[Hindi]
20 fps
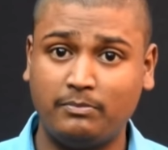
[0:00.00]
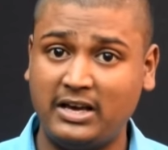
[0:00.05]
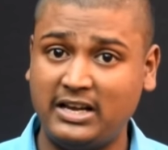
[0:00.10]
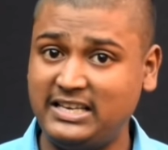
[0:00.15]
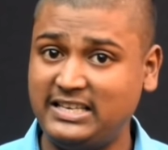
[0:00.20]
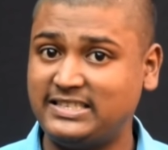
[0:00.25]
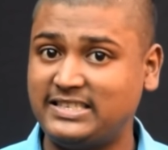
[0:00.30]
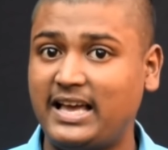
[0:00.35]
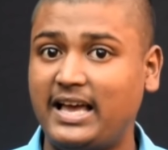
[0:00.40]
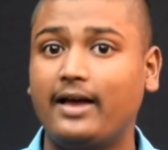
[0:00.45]

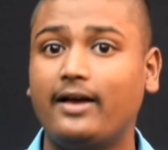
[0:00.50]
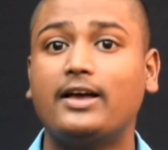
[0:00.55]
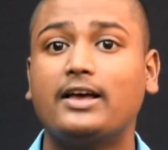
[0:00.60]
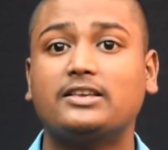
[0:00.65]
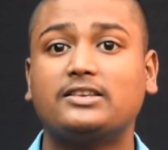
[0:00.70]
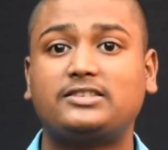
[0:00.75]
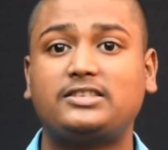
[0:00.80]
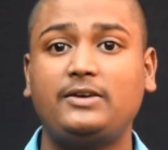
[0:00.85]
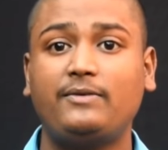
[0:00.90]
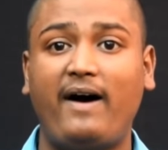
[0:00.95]
मरीज
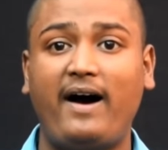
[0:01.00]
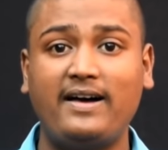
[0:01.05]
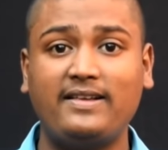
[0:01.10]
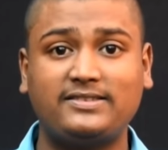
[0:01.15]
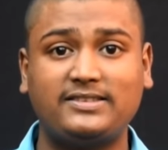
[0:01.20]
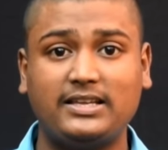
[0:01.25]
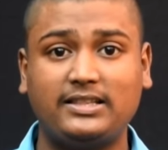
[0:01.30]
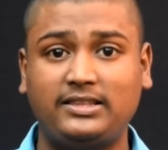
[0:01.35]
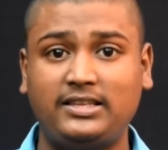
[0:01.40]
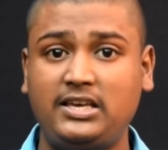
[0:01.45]
हैं सीवान
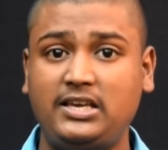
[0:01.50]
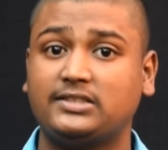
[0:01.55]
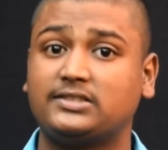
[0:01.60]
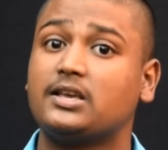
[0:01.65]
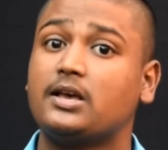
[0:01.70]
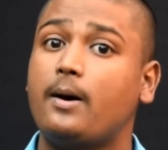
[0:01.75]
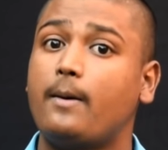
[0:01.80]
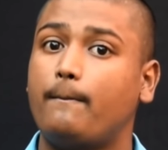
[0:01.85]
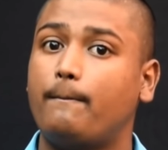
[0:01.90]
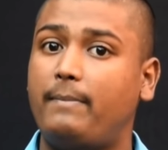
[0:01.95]
से 30,
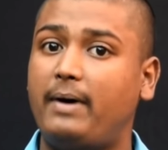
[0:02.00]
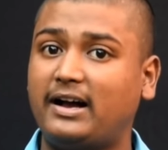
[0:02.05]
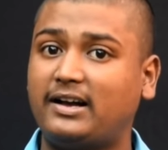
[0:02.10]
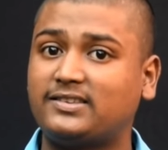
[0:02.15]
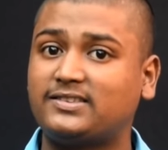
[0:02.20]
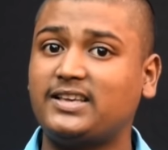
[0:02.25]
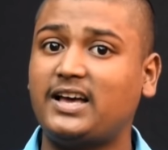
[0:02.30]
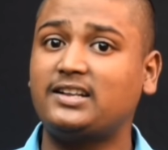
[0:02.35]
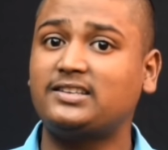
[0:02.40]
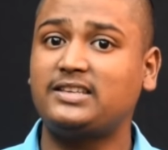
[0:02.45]

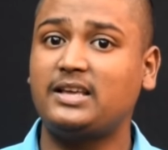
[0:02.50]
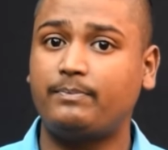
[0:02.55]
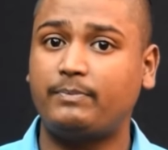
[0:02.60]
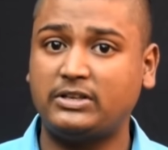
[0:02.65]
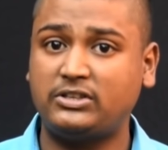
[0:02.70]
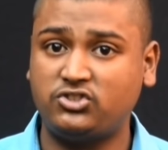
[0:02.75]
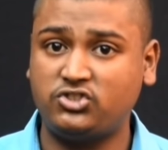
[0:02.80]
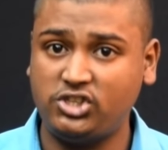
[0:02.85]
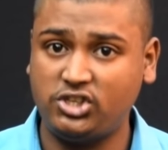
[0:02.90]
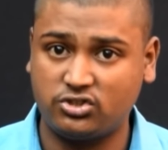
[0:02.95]
बक्सर से
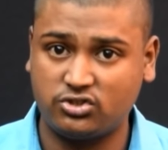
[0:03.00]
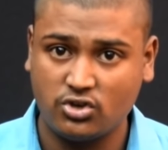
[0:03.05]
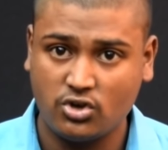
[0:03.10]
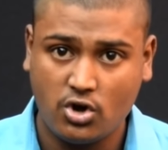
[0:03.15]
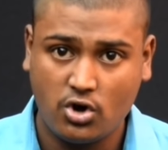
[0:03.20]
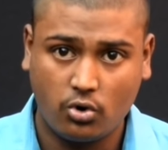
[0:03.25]
25,